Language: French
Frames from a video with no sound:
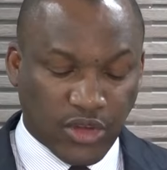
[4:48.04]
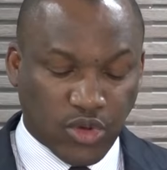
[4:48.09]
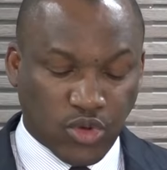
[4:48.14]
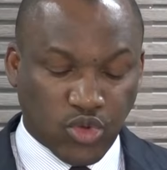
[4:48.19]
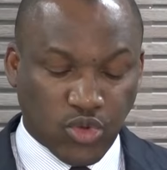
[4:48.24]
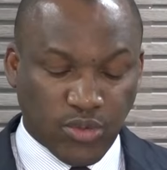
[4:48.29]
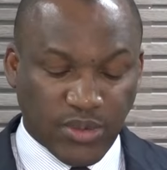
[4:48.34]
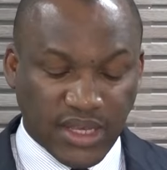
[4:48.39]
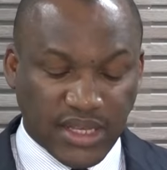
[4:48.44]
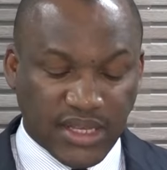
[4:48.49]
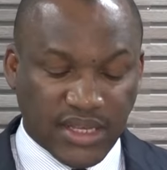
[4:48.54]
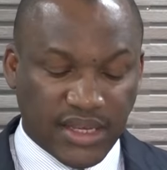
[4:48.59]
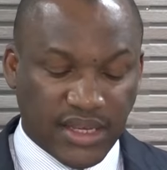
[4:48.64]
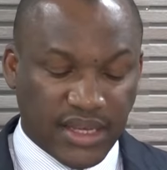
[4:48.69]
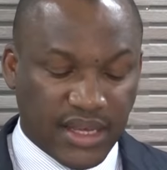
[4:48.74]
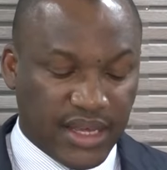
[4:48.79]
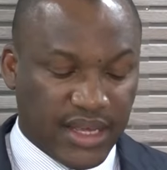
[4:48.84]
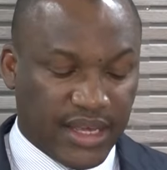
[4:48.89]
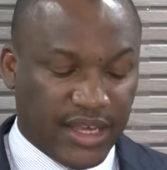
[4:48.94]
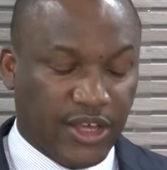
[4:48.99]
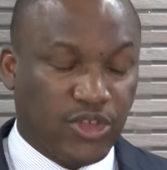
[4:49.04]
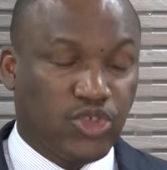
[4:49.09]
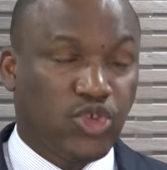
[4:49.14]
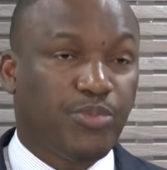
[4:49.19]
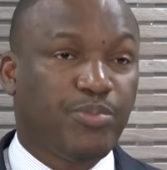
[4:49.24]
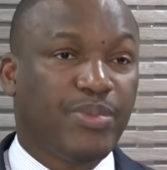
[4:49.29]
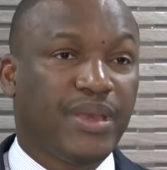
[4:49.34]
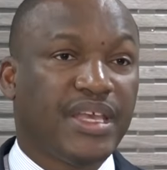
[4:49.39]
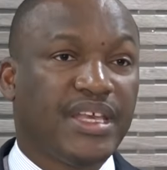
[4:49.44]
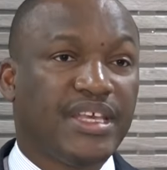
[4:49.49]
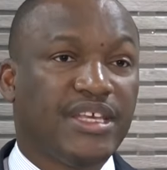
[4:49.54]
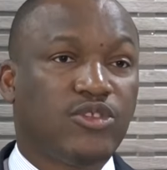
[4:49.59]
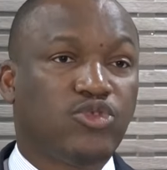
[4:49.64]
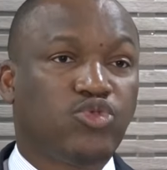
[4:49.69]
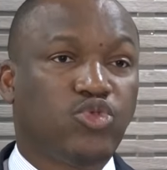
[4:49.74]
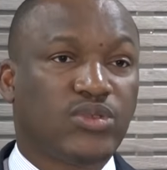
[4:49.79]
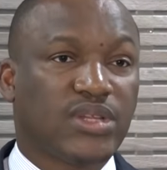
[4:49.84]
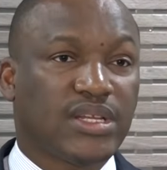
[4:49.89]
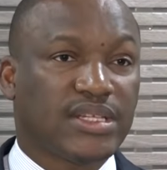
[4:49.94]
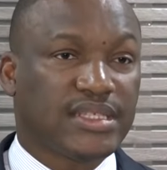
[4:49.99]
économique et du pays
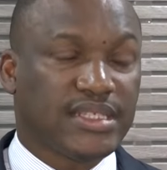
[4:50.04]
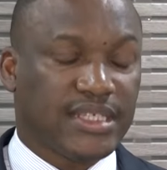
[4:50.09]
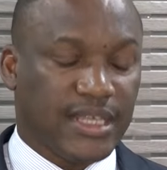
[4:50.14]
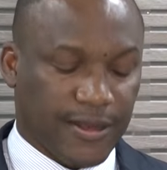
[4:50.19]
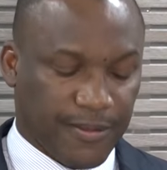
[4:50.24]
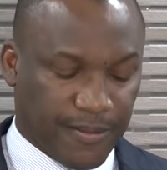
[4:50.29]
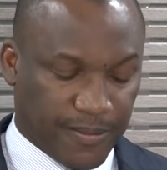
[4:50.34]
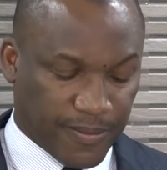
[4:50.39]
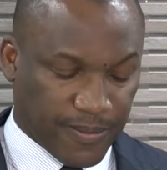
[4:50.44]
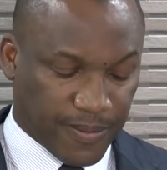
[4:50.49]
tout entier.